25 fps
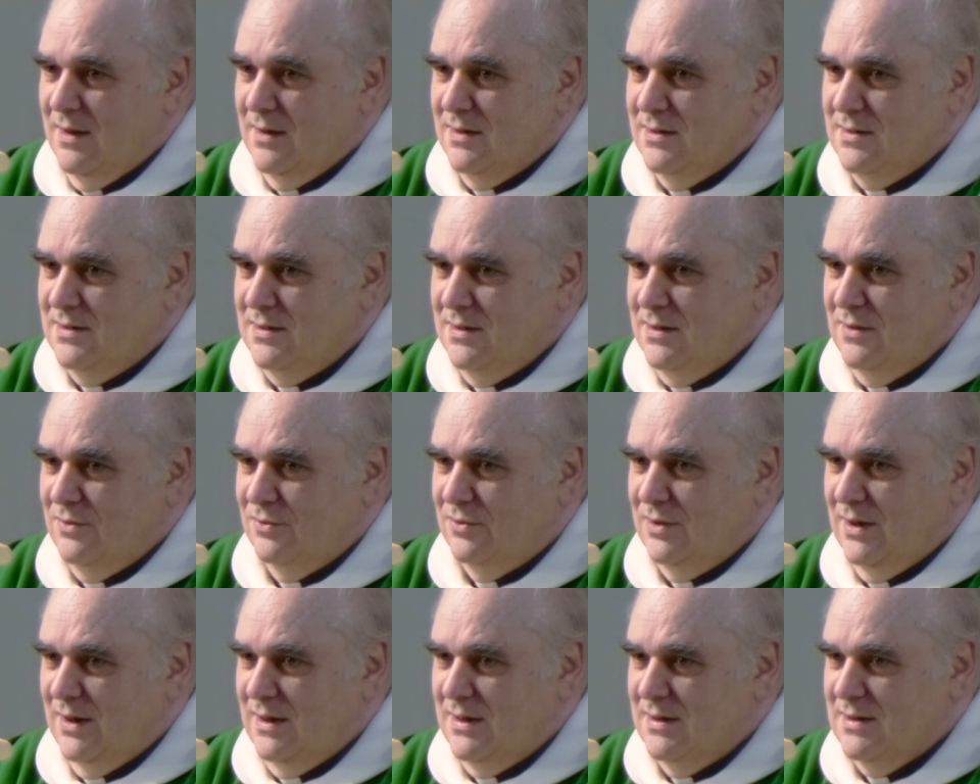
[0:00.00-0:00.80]
si
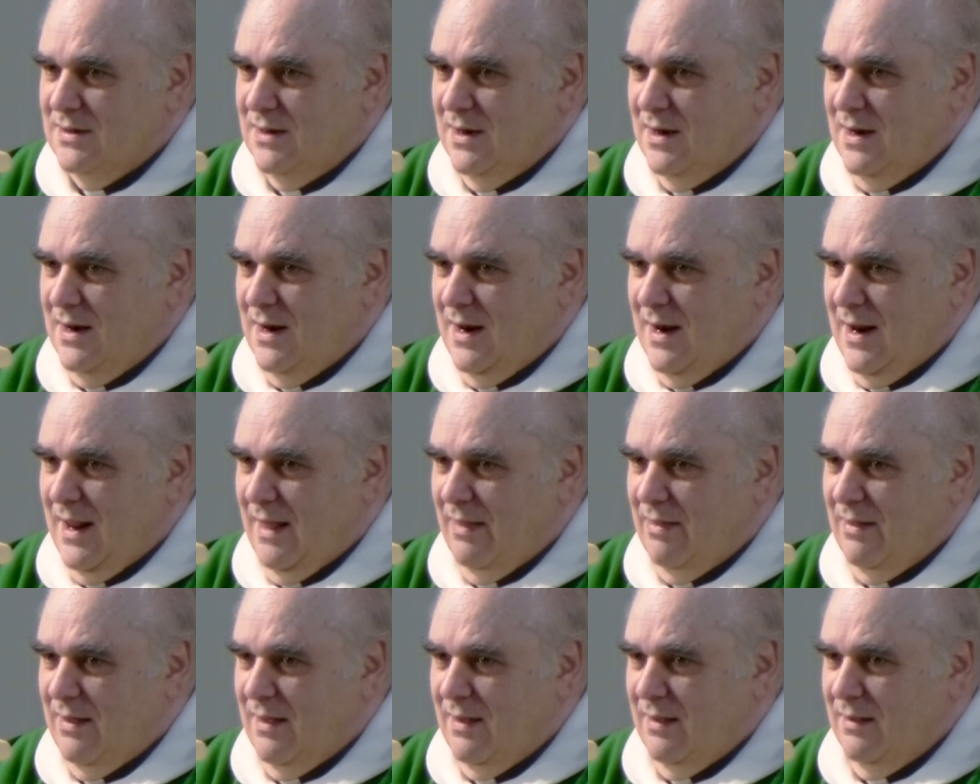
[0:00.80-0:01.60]
no tienes
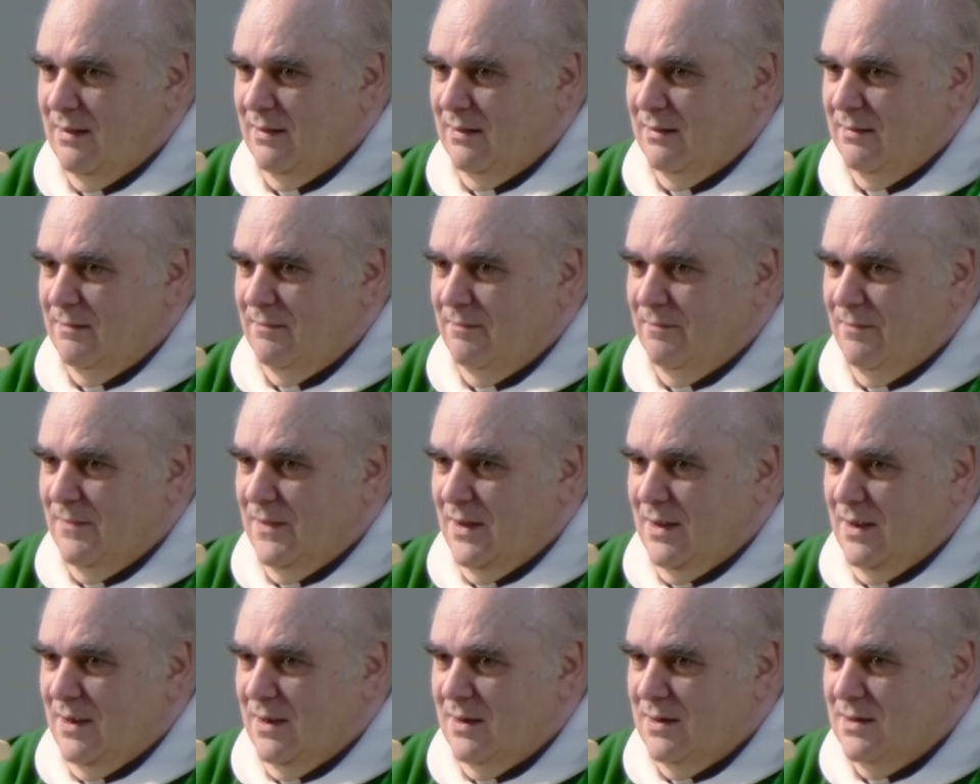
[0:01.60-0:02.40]
nada,
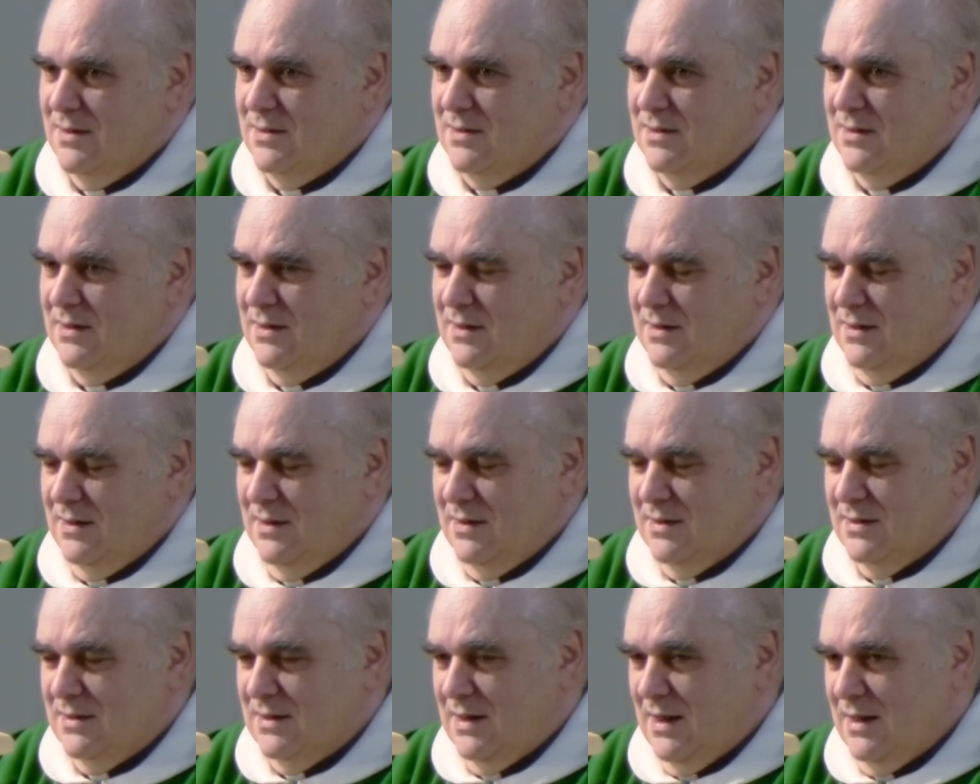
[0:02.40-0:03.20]

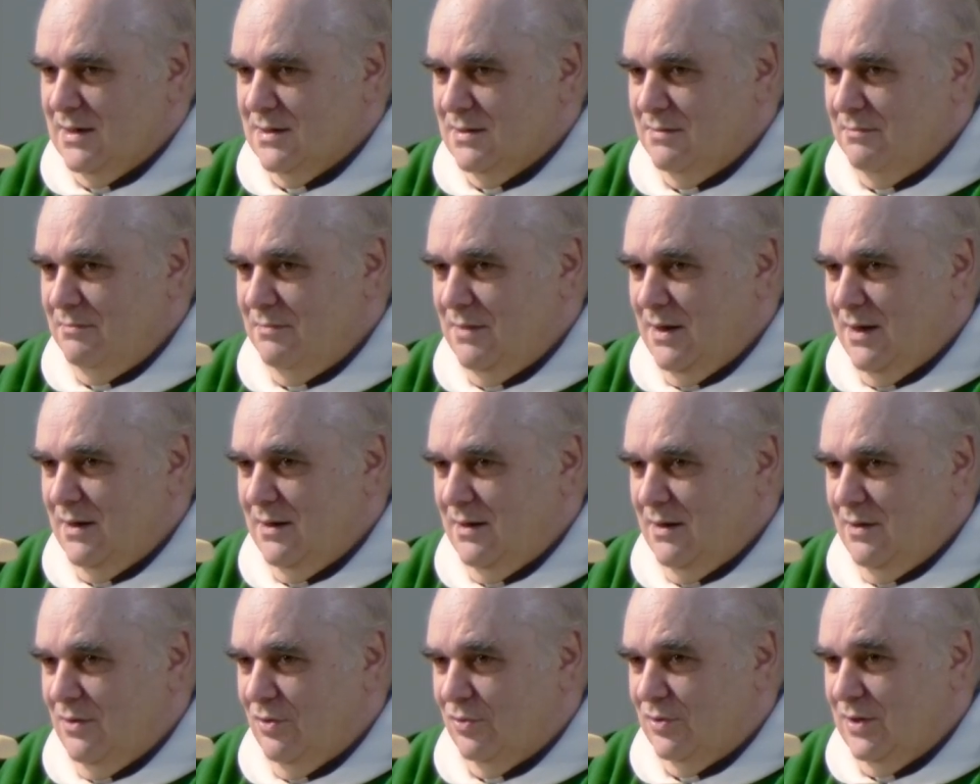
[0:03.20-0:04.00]
si estás
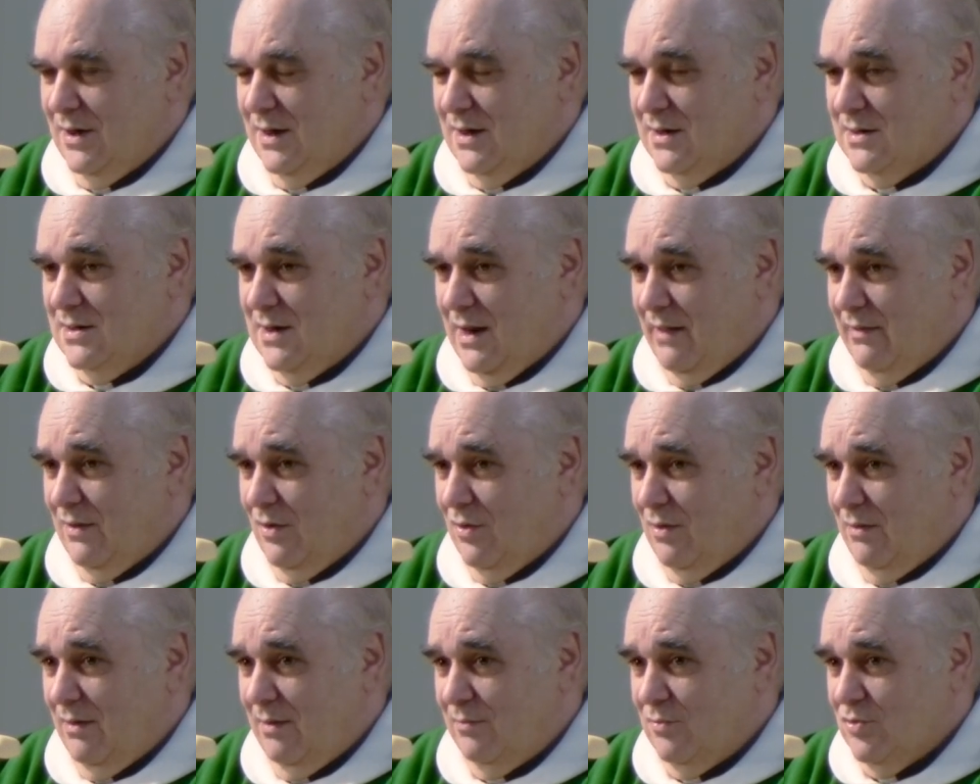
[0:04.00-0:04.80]
bien, no tienes nada,
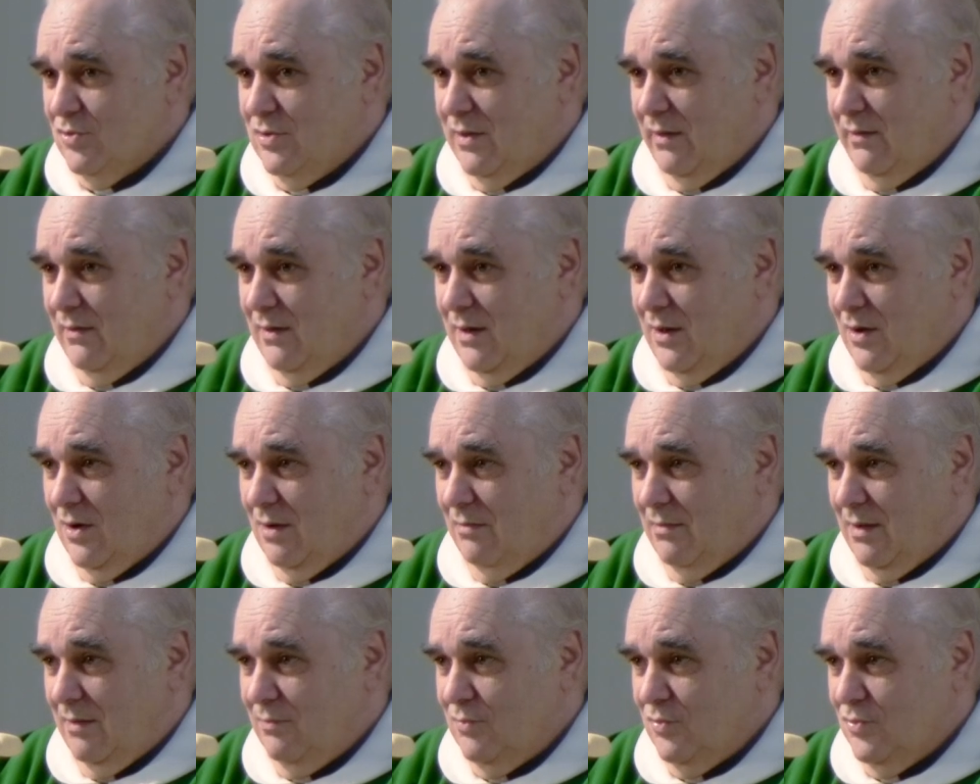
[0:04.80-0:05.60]
no hablamos de dinero,
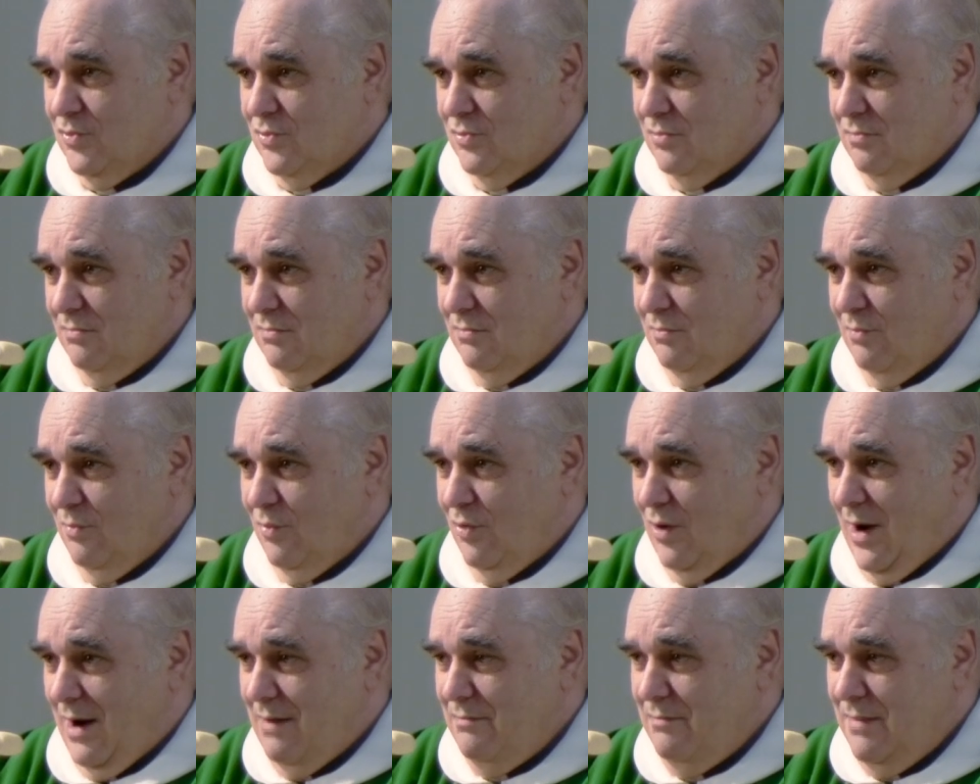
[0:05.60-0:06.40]
hablamos
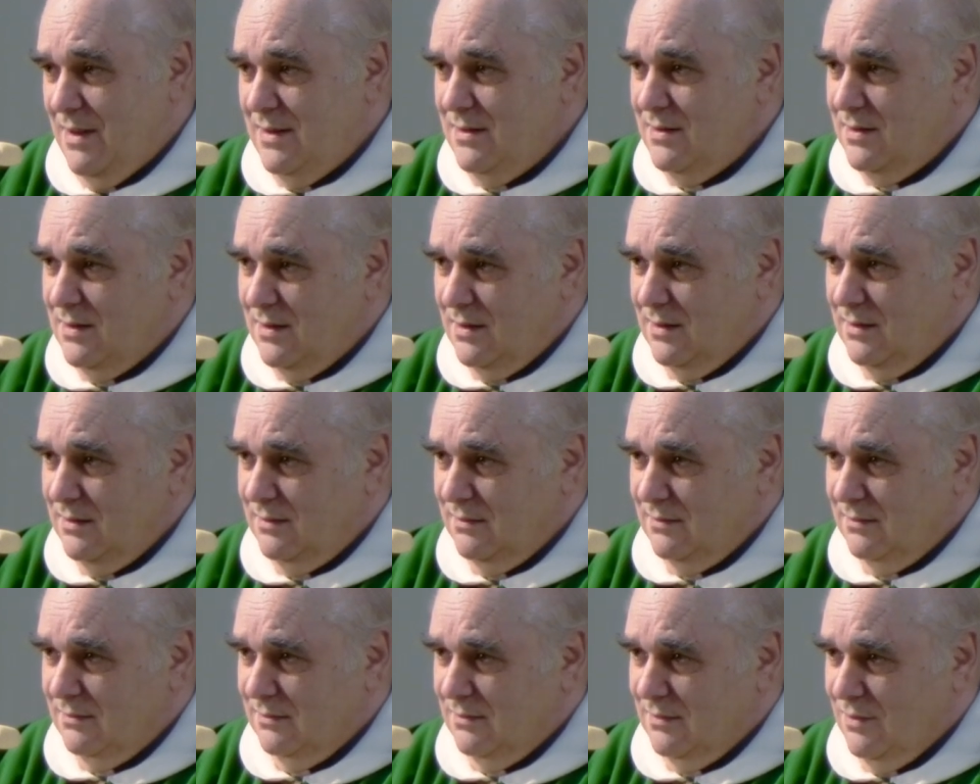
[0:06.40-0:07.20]
moralmente,
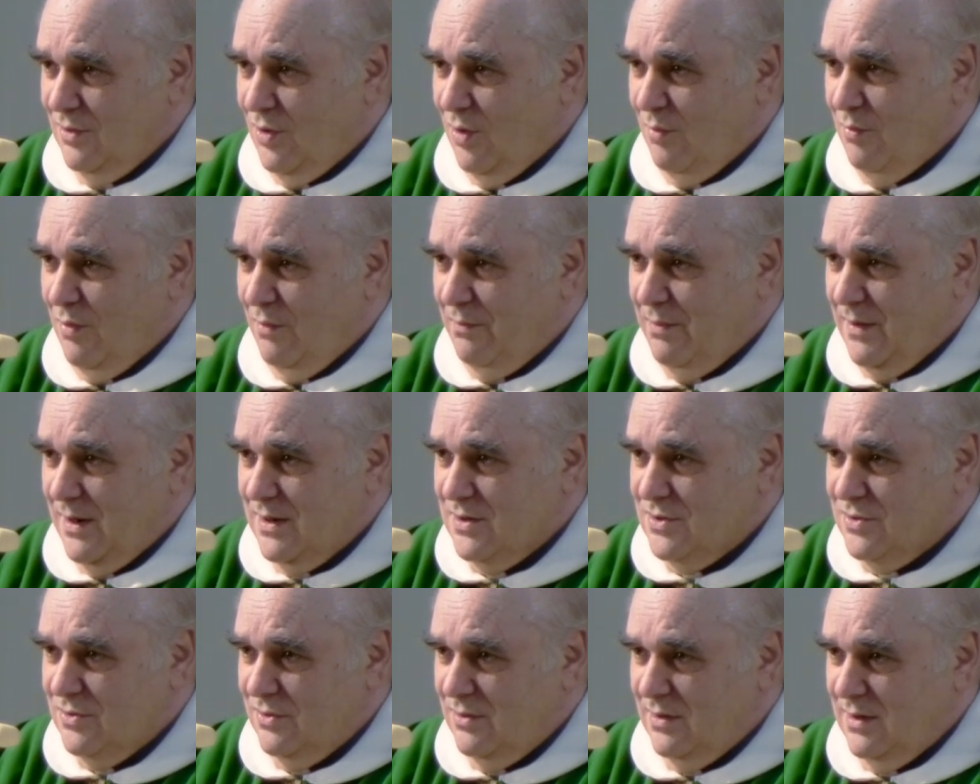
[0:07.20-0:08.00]
como
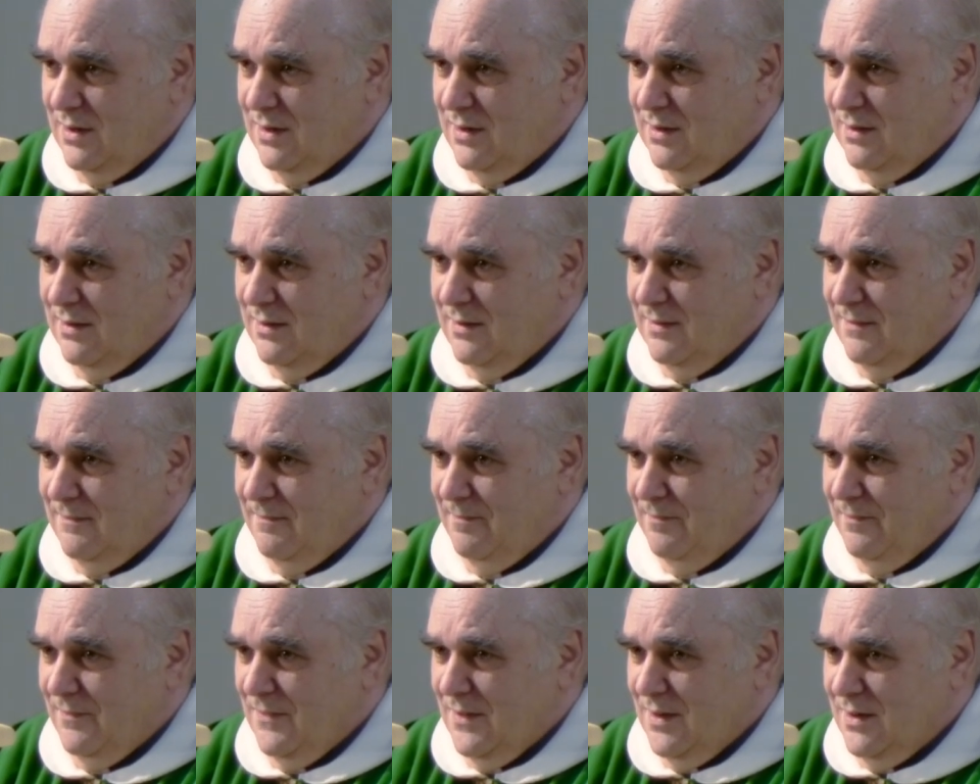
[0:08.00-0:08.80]
persona.
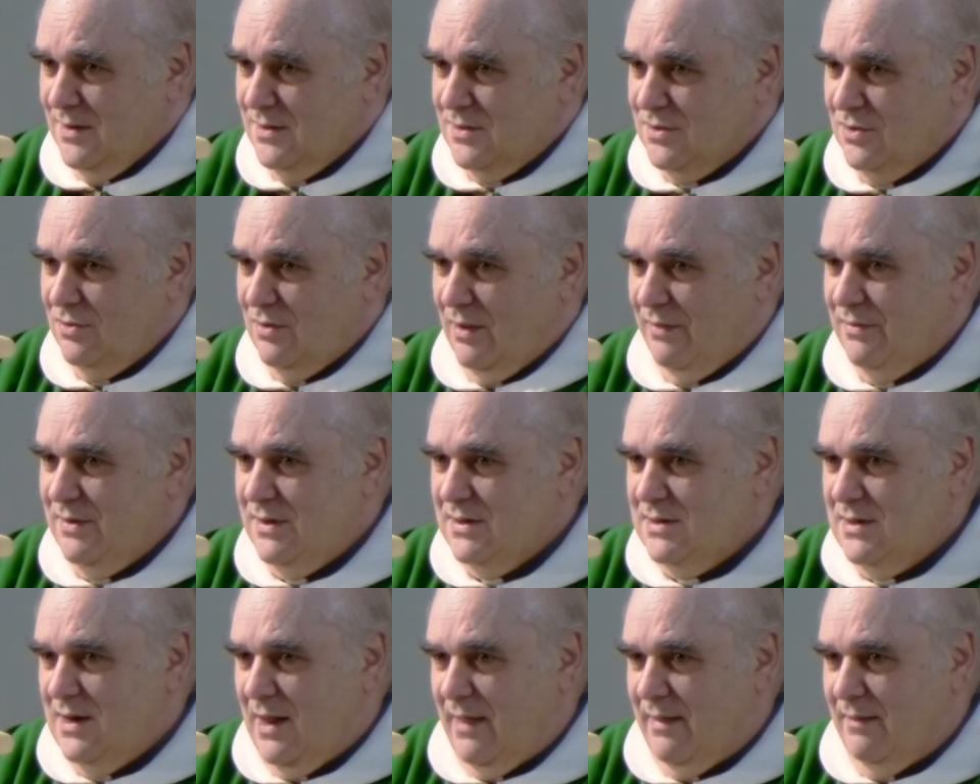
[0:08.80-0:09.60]
Si no
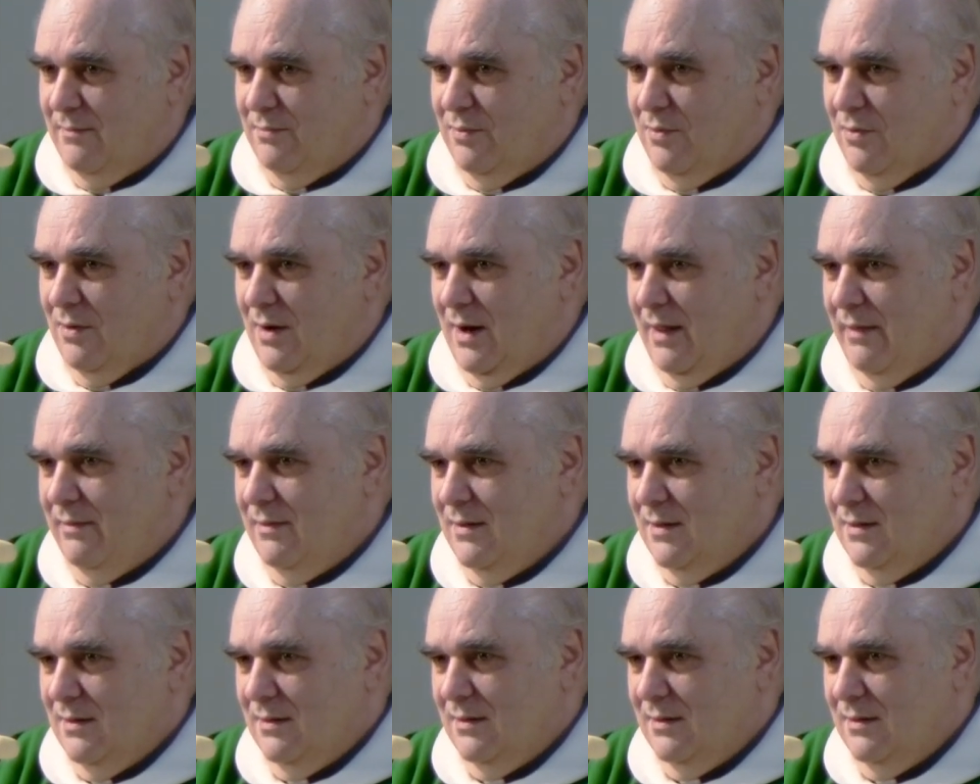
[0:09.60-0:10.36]
haces nada por nadie,